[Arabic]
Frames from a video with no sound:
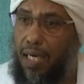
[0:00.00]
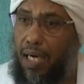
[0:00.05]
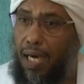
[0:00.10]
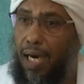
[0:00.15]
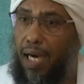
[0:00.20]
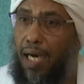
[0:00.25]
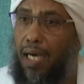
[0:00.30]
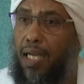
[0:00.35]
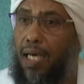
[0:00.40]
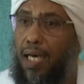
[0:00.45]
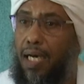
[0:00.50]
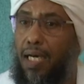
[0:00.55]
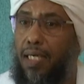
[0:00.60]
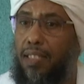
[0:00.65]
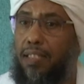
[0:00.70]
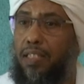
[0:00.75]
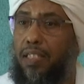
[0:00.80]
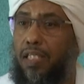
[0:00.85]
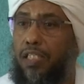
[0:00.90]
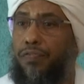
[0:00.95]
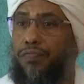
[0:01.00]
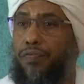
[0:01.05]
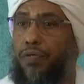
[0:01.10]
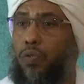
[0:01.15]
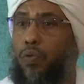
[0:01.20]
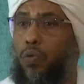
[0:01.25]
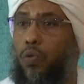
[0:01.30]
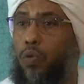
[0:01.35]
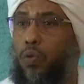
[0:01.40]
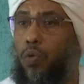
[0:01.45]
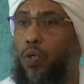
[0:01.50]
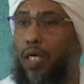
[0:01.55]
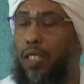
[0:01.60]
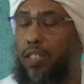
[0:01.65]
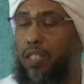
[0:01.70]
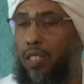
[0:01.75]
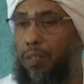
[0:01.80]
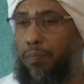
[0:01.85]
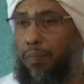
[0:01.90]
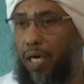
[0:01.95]
على أن تسفكوا
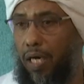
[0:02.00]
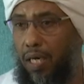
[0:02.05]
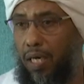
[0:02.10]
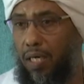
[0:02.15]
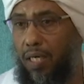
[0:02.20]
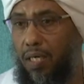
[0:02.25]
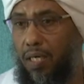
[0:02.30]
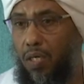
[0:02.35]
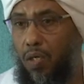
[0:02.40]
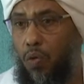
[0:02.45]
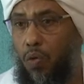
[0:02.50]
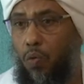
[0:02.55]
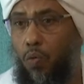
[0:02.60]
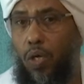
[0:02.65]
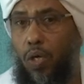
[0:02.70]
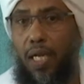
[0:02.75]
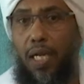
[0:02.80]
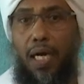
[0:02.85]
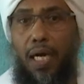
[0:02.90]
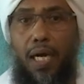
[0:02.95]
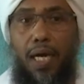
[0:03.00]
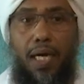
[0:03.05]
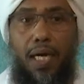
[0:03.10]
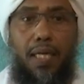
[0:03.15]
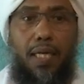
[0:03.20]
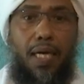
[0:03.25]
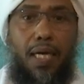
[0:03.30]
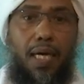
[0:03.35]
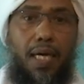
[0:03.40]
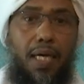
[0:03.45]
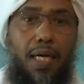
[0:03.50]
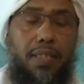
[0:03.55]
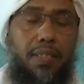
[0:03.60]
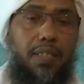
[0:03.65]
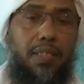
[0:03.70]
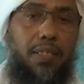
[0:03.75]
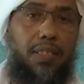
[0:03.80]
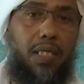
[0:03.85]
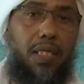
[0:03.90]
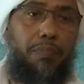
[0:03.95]
الدماء ولا على
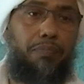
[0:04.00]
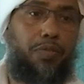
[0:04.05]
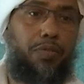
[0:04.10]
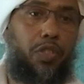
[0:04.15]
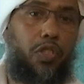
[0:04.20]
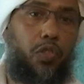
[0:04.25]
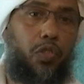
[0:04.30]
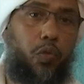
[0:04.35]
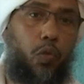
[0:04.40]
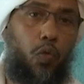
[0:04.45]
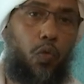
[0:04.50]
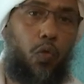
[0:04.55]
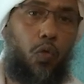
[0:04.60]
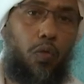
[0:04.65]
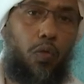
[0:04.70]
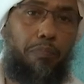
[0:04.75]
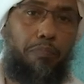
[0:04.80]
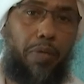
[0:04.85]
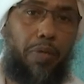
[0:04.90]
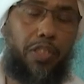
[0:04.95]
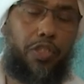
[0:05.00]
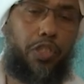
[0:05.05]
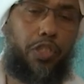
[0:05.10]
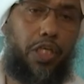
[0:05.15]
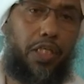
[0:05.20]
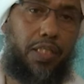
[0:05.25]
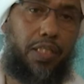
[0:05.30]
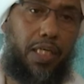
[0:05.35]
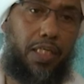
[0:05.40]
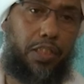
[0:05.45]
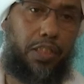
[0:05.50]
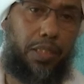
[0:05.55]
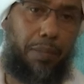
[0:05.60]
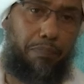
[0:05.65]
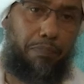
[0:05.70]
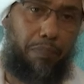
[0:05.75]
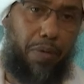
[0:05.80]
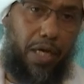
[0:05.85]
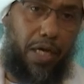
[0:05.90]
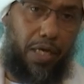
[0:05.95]
أن تبطشوا بطشة
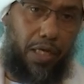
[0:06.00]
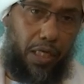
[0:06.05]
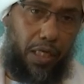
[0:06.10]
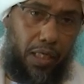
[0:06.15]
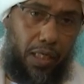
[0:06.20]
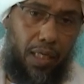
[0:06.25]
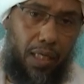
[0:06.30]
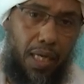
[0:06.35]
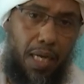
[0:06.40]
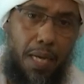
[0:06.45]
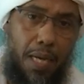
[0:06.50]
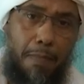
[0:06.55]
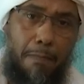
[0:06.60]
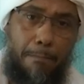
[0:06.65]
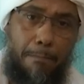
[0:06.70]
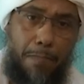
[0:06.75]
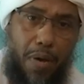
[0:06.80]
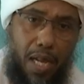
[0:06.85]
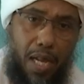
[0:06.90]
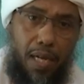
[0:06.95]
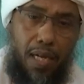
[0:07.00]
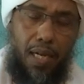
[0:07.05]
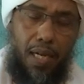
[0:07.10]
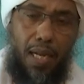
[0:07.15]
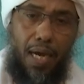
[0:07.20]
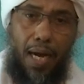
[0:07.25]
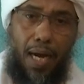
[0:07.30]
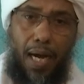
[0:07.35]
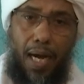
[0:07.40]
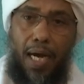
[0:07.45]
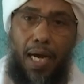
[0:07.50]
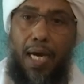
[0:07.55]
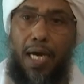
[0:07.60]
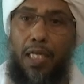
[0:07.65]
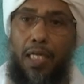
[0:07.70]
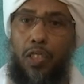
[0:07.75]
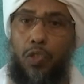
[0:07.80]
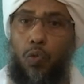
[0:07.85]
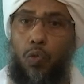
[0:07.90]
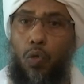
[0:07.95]
الجبارين بل
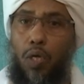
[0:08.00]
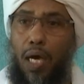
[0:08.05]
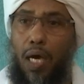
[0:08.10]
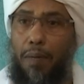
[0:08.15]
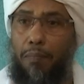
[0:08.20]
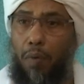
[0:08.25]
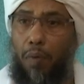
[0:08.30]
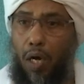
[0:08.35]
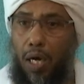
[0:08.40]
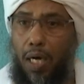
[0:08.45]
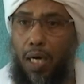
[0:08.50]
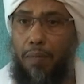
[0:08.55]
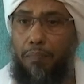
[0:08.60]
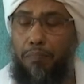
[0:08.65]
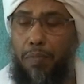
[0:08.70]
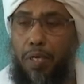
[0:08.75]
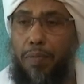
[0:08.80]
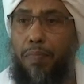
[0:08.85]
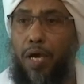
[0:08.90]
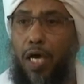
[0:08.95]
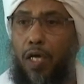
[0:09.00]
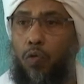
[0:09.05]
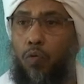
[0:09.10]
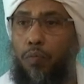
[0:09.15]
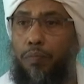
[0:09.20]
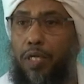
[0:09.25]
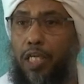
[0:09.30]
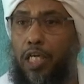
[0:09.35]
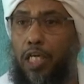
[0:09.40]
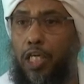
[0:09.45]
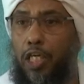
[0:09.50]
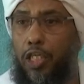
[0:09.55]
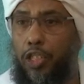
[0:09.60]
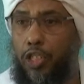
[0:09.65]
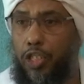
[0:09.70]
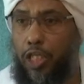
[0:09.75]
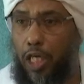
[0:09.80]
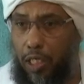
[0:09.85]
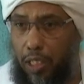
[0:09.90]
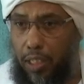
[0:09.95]
عالجوا الأمر بما يمليه
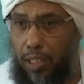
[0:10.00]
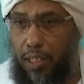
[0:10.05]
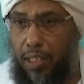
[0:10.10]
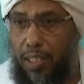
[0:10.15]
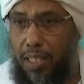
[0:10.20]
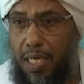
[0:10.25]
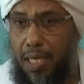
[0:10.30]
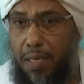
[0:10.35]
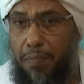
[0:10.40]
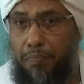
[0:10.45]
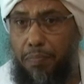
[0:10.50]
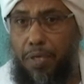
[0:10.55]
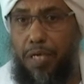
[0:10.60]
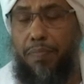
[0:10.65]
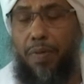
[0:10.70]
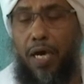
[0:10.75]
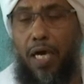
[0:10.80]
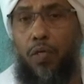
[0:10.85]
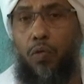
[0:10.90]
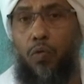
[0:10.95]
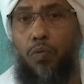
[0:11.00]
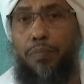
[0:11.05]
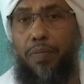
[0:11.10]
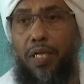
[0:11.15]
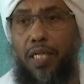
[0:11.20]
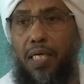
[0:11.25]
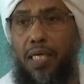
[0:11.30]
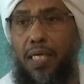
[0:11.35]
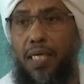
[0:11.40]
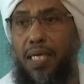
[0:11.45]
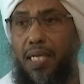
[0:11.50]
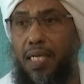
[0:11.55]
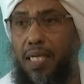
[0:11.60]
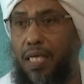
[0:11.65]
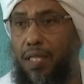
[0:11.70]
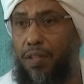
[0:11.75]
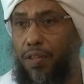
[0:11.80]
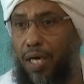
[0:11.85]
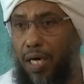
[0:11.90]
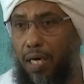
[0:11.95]
الشرع بما يمليه
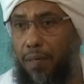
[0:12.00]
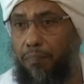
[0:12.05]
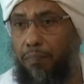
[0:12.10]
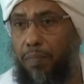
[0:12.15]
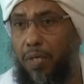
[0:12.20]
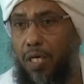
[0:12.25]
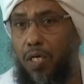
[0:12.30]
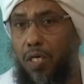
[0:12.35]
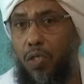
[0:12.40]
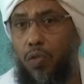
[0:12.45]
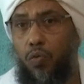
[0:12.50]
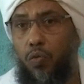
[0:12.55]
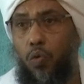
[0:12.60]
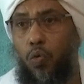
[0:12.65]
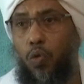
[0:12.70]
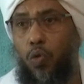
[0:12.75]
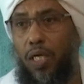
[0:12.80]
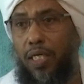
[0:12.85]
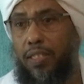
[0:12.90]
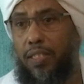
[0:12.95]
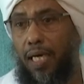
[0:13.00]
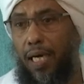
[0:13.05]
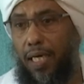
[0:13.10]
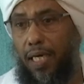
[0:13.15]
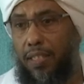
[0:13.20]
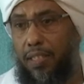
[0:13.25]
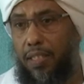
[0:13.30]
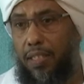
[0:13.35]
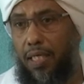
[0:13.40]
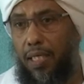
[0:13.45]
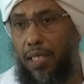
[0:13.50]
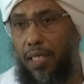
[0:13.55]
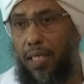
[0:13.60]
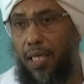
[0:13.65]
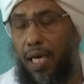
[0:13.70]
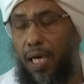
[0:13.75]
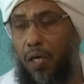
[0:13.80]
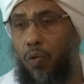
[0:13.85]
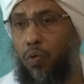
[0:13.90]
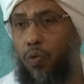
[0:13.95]
النظام دون
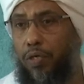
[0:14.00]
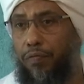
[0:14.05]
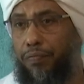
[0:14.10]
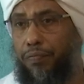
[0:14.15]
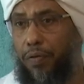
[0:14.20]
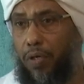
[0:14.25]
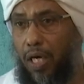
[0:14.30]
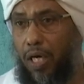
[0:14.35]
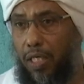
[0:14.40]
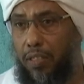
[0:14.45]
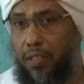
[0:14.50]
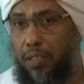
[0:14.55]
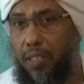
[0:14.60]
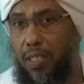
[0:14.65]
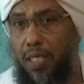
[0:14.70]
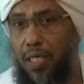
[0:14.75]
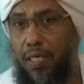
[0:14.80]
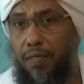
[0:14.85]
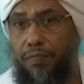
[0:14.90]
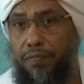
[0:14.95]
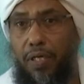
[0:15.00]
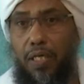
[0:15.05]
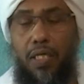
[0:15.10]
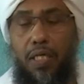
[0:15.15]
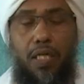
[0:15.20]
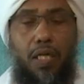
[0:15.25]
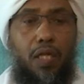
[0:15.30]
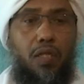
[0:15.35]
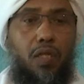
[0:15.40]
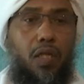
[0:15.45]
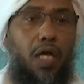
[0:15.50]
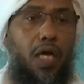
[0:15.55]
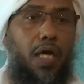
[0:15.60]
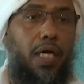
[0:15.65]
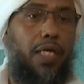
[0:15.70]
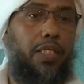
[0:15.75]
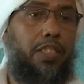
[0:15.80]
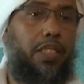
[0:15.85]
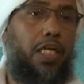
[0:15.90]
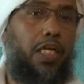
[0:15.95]
تعد أو إفراط فإن
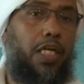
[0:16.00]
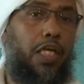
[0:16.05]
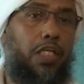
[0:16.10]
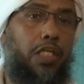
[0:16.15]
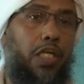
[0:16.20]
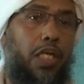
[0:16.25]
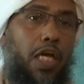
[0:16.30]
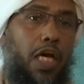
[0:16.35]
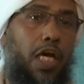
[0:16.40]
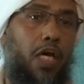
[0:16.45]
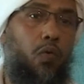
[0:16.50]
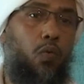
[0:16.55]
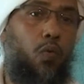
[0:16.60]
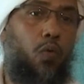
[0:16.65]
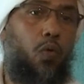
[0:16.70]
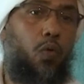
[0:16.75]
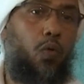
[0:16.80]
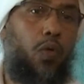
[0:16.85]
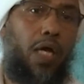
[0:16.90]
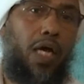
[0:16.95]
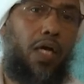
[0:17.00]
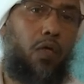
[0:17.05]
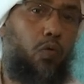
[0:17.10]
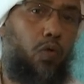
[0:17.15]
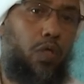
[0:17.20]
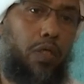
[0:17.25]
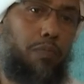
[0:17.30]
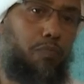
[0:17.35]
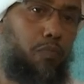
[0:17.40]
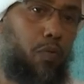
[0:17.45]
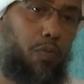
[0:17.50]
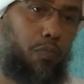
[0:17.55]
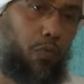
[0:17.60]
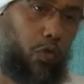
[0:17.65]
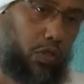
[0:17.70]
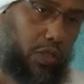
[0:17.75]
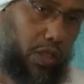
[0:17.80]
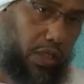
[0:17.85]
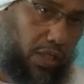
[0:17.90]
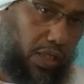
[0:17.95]
الله جل جلاله لا يحب
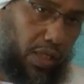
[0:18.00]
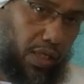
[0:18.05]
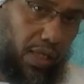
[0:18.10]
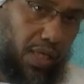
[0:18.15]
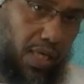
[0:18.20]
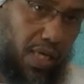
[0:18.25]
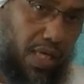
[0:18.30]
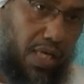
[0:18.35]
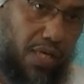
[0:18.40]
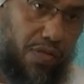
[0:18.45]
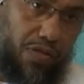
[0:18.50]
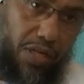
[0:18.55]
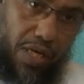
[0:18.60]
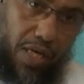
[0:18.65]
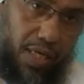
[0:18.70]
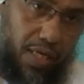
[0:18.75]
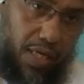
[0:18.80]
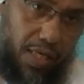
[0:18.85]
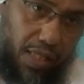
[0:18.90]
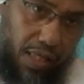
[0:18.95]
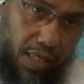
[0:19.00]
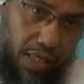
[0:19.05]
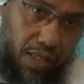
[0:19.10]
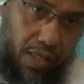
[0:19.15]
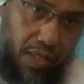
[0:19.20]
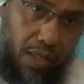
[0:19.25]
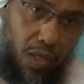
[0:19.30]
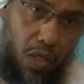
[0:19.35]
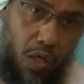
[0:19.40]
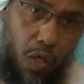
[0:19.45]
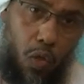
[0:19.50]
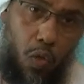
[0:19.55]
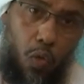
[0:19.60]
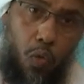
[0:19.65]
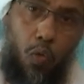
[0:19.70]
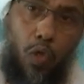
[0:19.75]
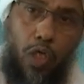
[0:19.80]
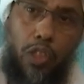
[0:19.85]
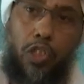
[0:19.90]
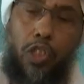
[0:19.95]
المعتدين ثالثا
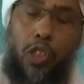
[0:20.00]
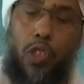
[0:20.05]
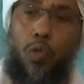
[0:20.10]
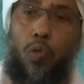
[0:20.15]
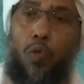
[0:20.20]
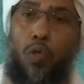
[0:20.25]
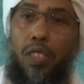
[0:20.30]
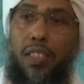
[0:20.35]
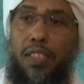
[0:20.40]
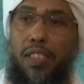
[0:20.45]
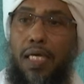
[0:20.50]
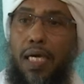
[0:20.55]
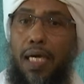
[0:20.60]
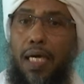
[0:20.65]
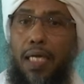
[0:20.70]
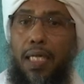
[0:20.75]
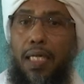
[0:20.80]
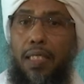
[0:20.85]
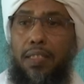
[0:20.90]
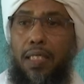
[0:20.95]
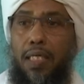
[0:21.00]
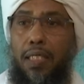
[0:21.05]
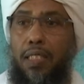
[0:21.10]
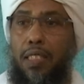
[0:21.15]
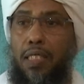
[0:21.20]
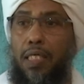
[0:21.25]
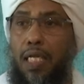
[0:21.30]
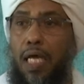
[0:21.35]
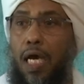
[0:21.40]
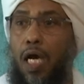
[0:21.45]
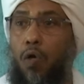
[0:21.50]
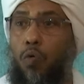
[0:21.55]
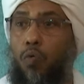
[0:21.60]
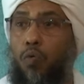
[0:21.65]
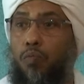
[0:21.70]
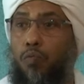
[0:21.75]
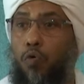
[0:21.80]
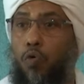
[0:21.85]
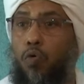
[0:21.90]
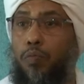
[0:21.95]
أوجه رسالة إلى
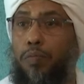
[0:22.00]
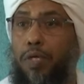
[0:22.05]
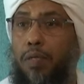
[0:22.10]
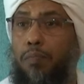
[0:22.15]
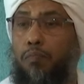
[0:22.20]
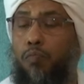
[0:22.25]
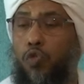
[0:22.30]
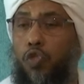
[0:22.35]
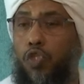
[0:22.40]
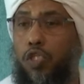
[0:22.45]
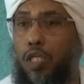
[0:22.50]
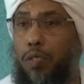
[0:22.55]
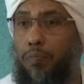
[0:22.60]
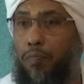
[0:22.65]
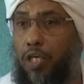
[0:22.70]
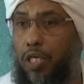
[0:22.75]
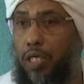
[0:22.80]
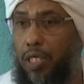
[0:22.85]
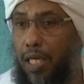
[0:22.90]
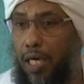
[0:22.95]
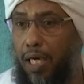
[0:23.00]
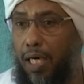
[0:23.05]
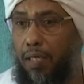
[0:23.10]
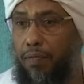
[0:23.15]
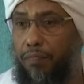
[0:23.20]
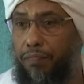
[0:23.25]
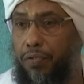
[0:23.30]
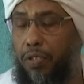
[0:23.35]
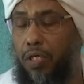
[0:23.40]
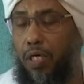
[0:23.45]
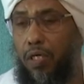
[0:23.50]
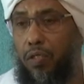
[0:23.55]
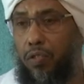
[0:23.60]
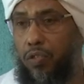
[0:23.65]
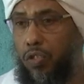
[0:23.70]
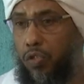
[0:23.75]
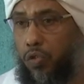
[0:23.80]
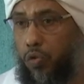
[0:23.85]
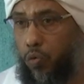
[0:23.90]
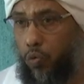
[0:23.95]
عموم المسلمين في
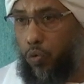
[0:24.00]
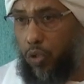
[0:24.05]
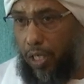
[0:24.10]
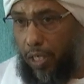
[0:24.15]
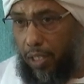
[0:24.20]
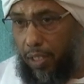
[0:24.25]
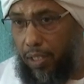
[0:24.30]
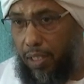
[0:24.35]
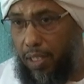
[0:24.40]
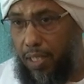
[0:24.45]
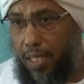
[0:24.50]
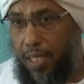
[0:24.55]
أرض السودان